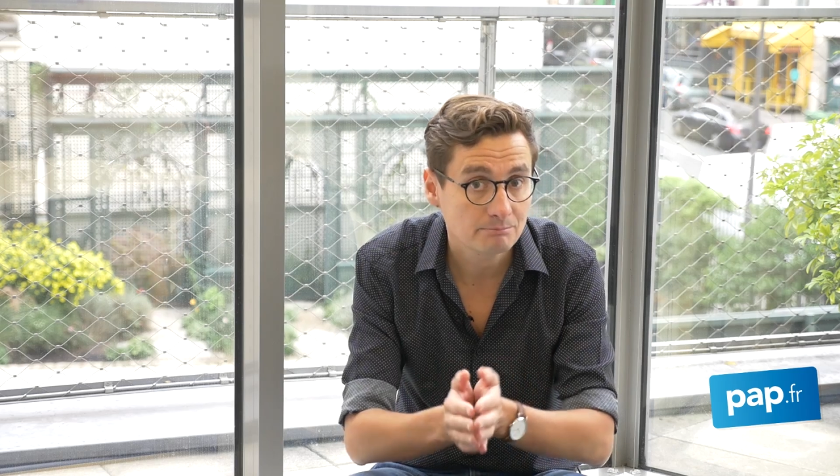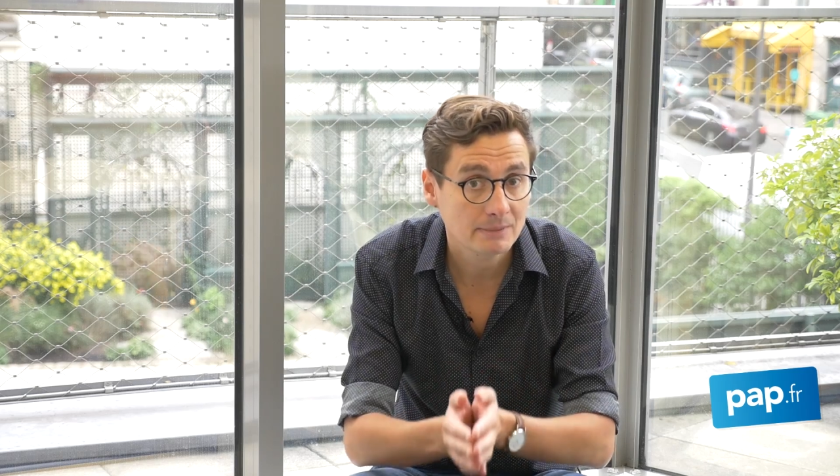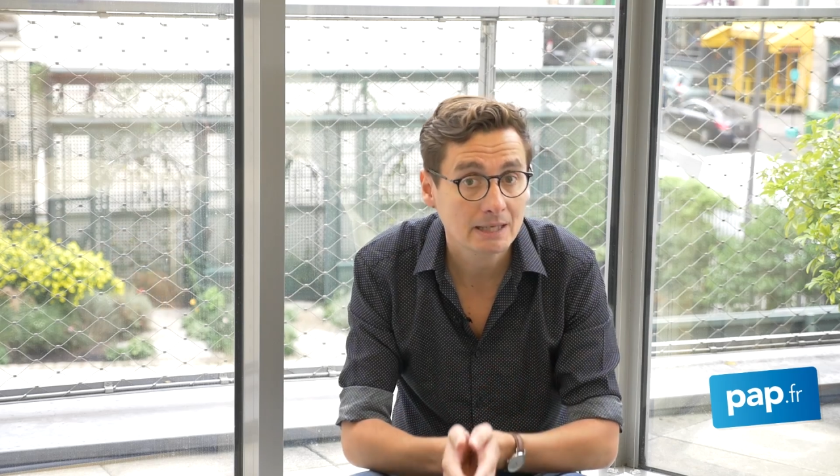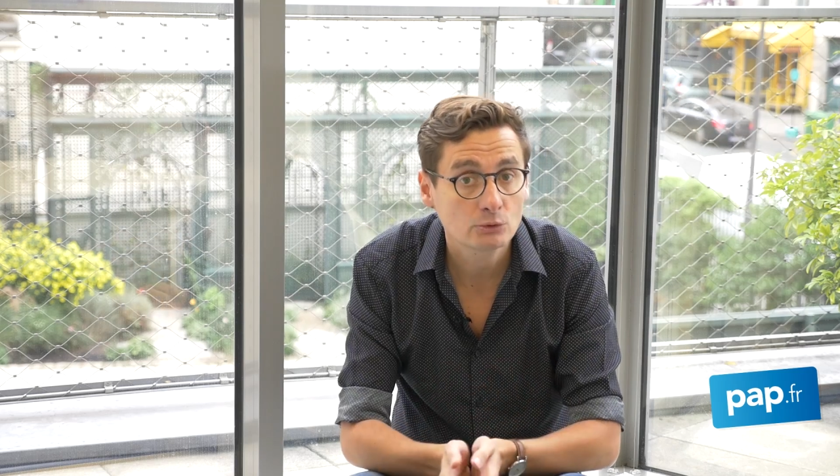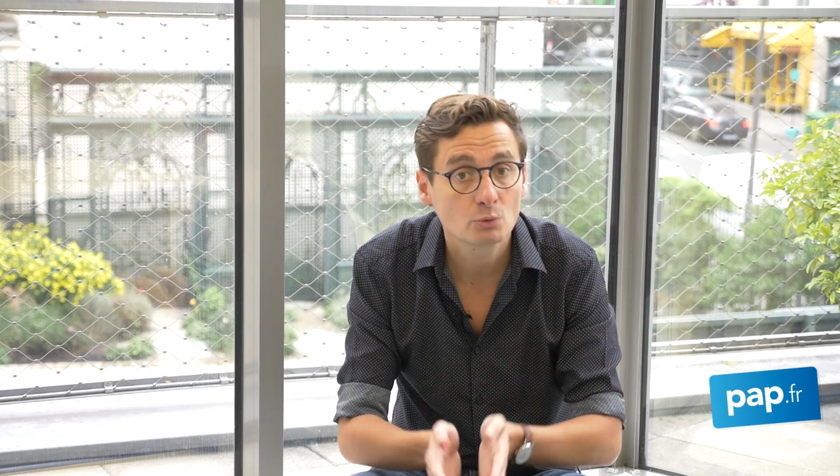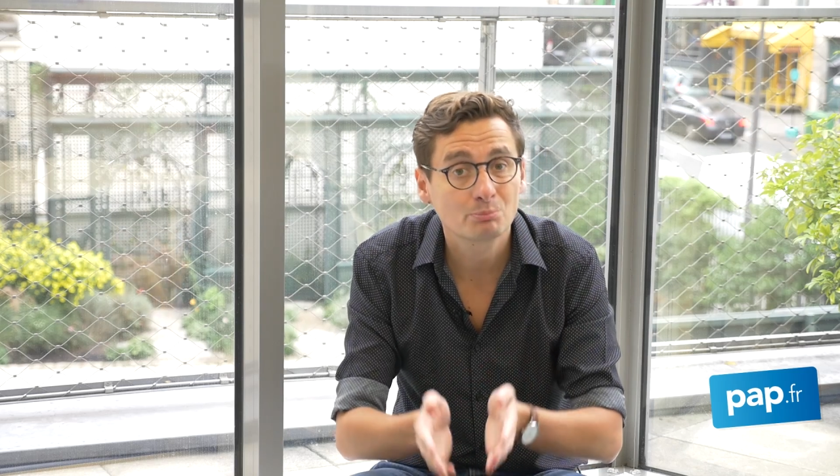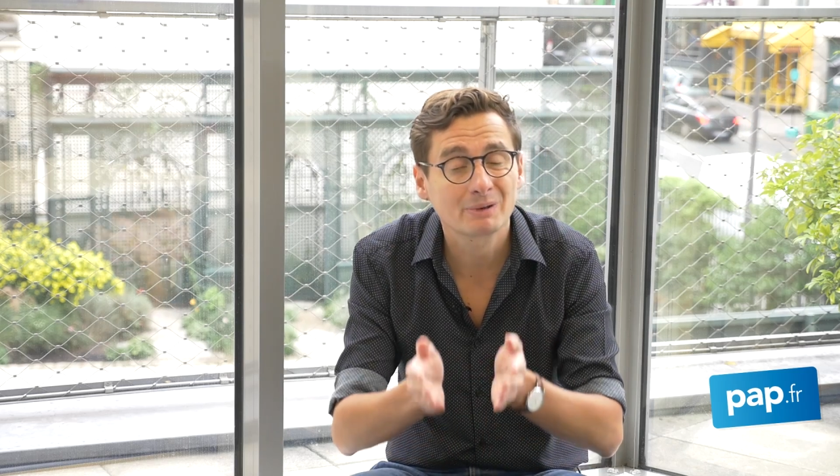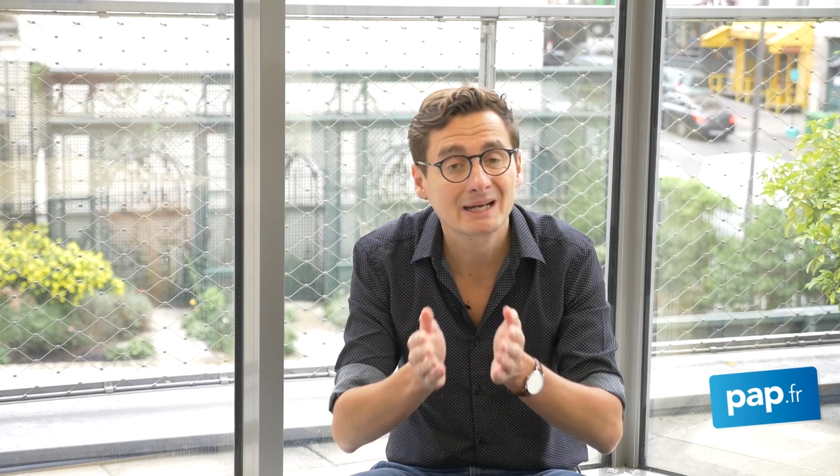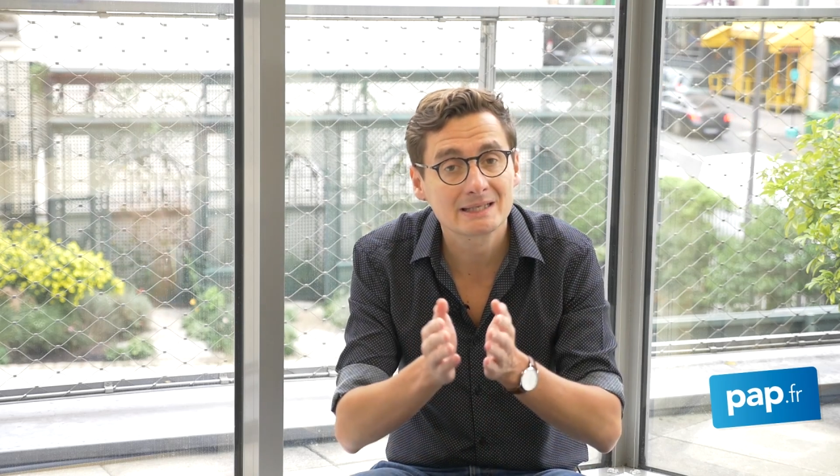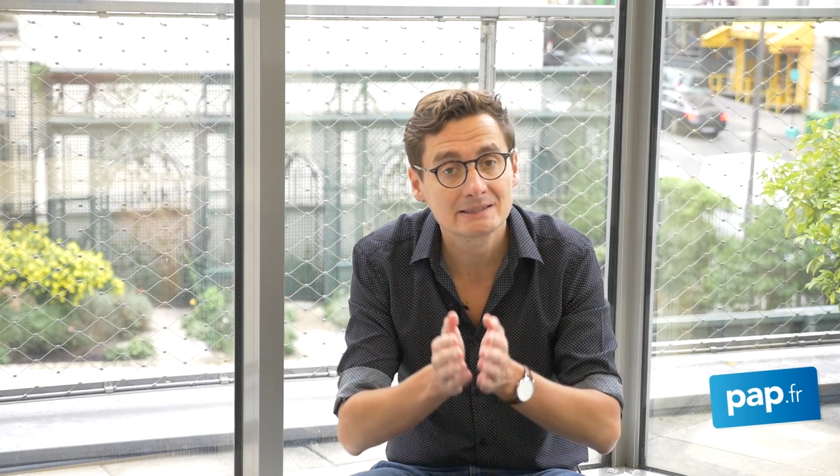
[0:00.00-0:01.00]
mais de
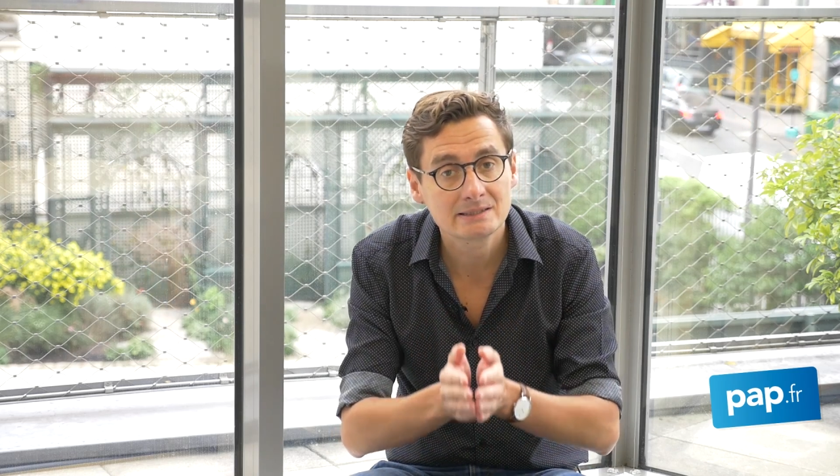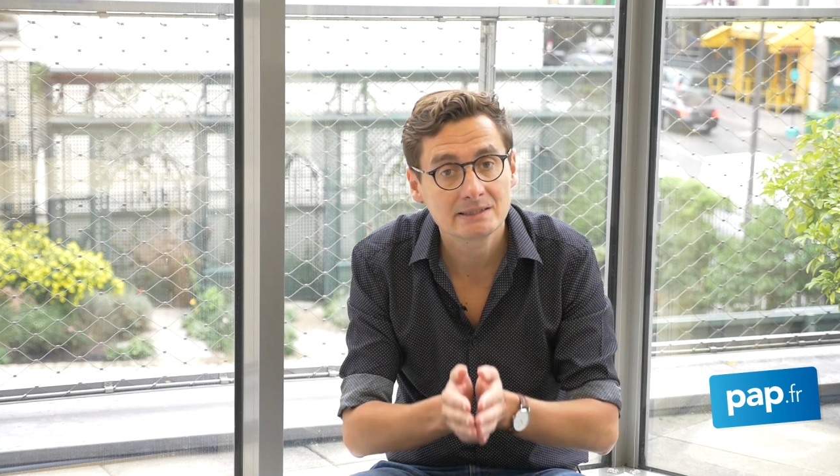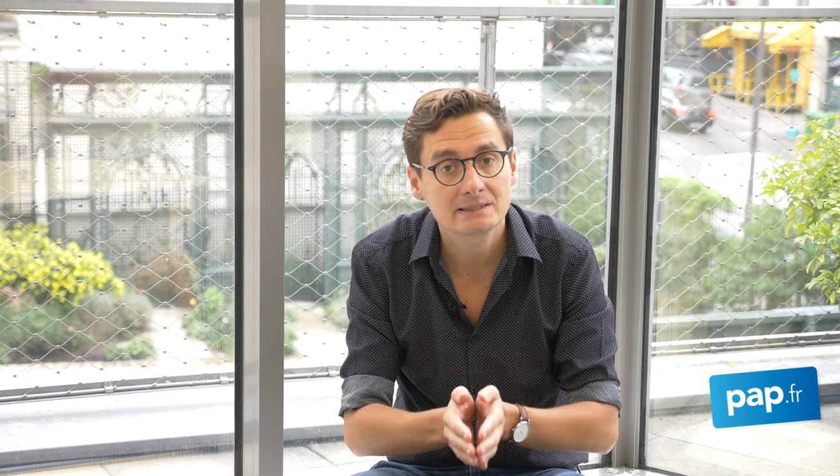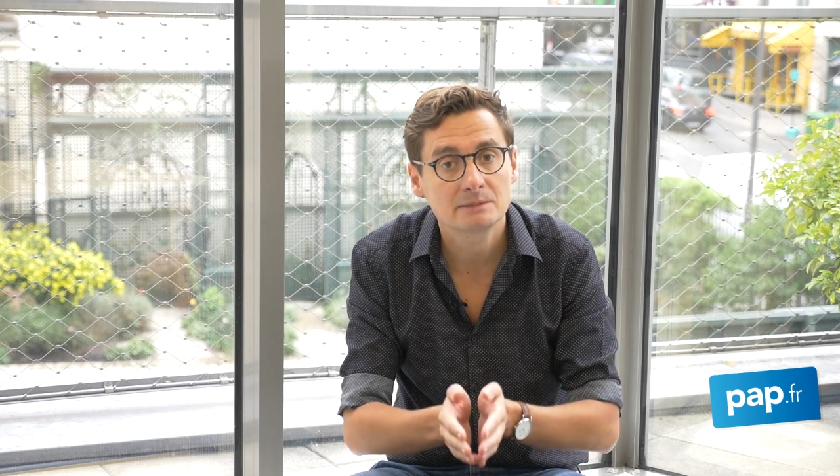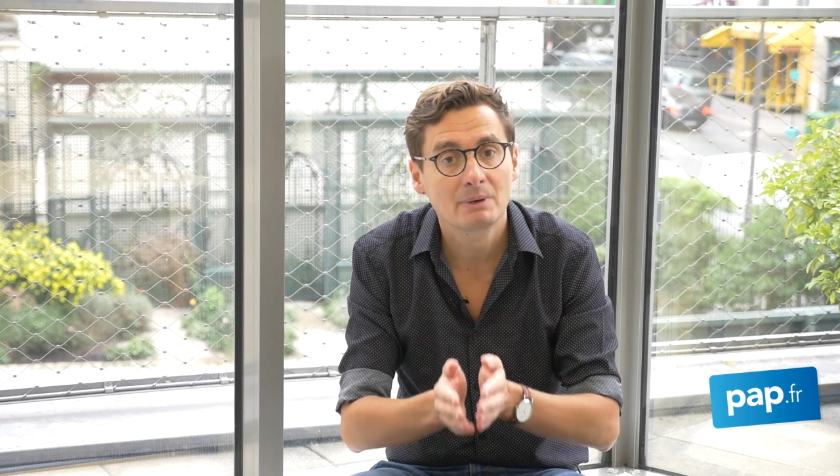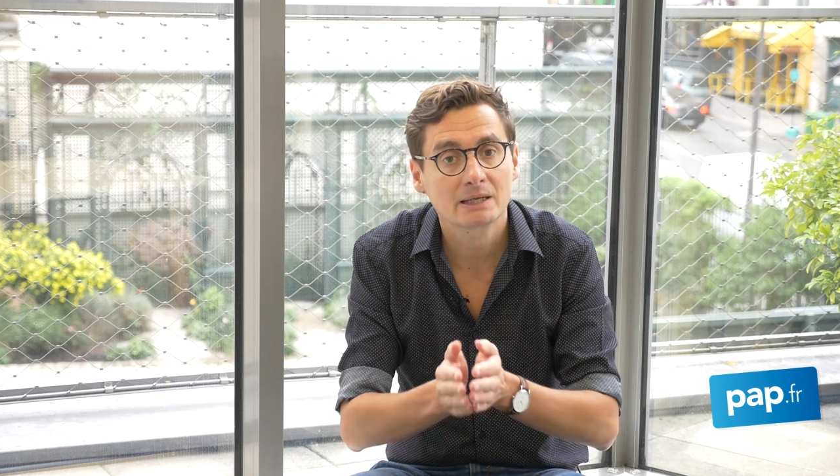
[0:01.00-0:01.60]
préciser cette